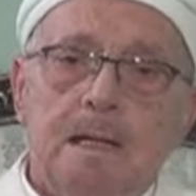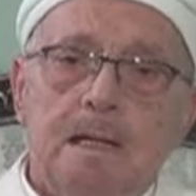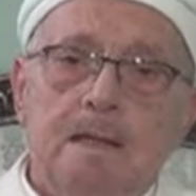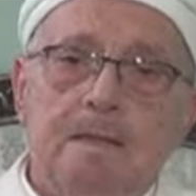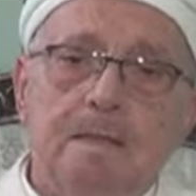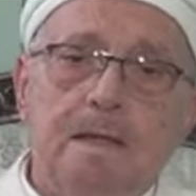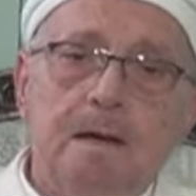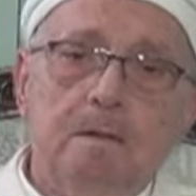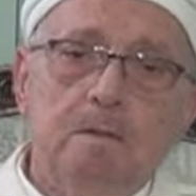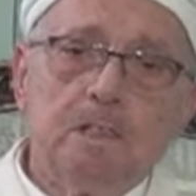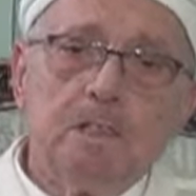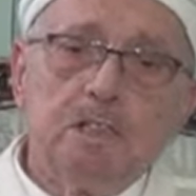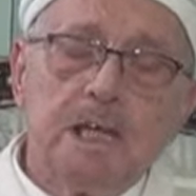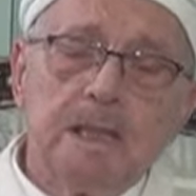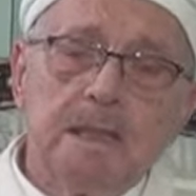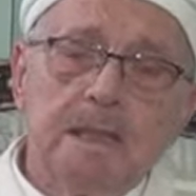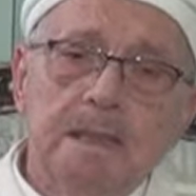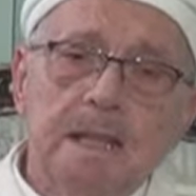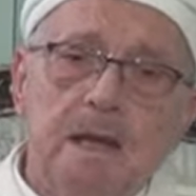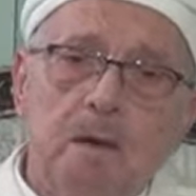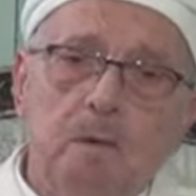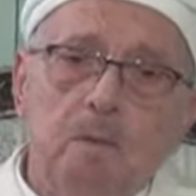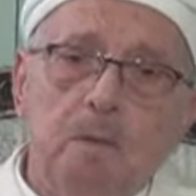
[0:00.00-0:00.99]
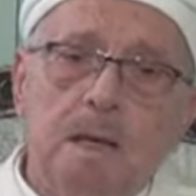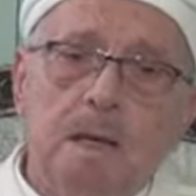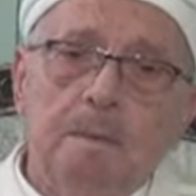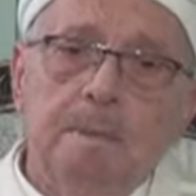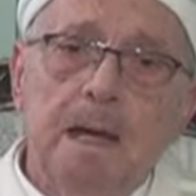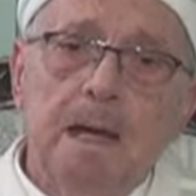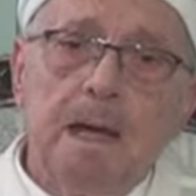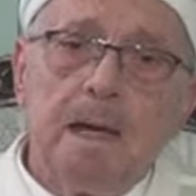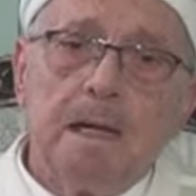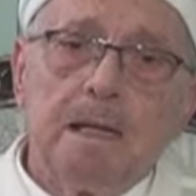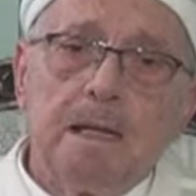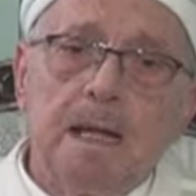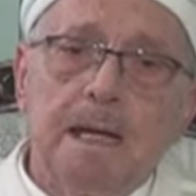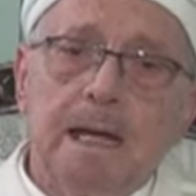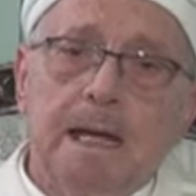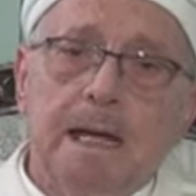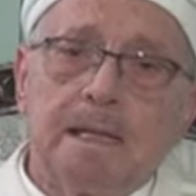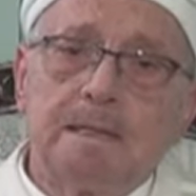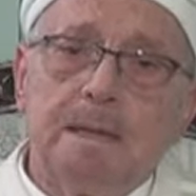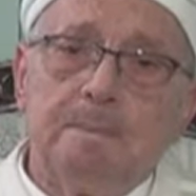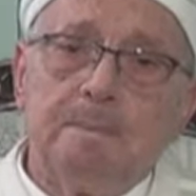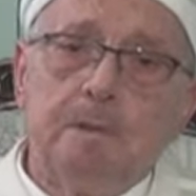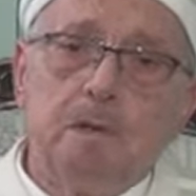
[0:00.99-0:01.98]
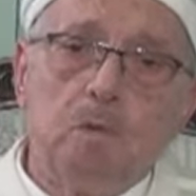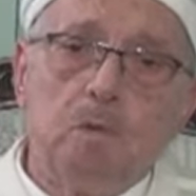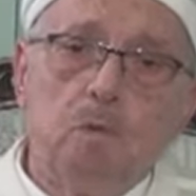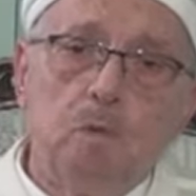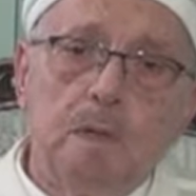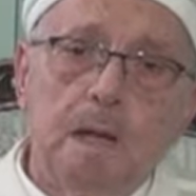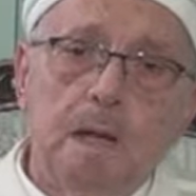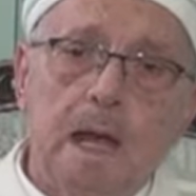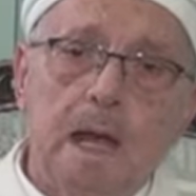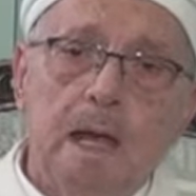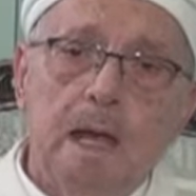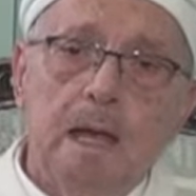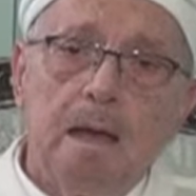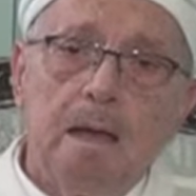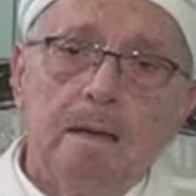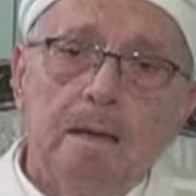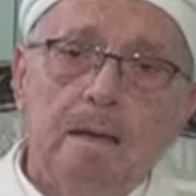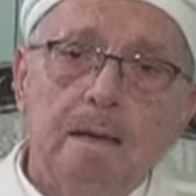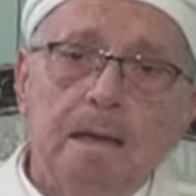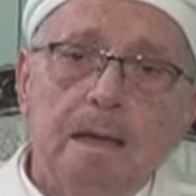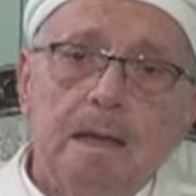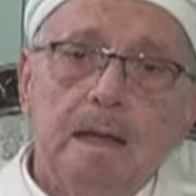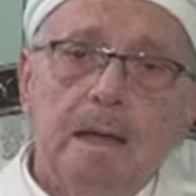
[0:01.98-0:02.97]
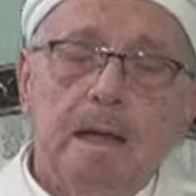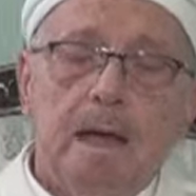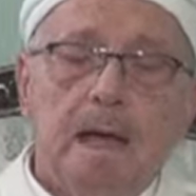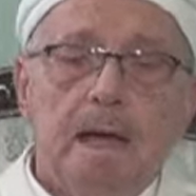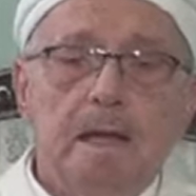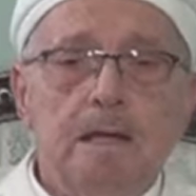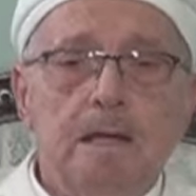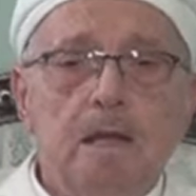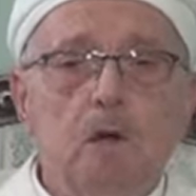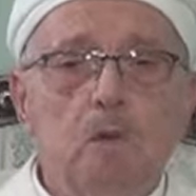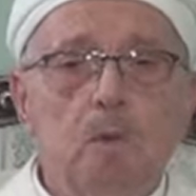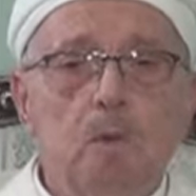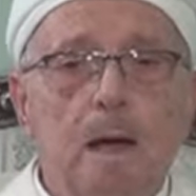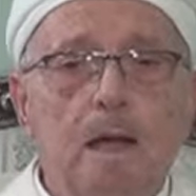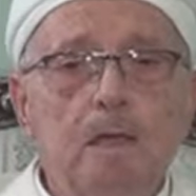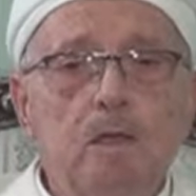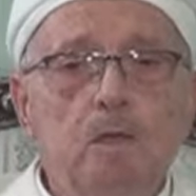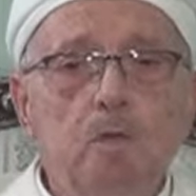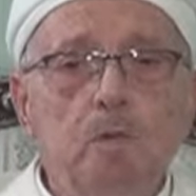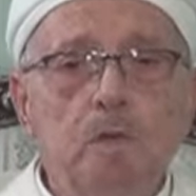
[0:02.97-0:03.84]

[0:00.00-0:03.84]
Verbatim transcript: لذا وجدنا علماءنا يعتبرون أنه أي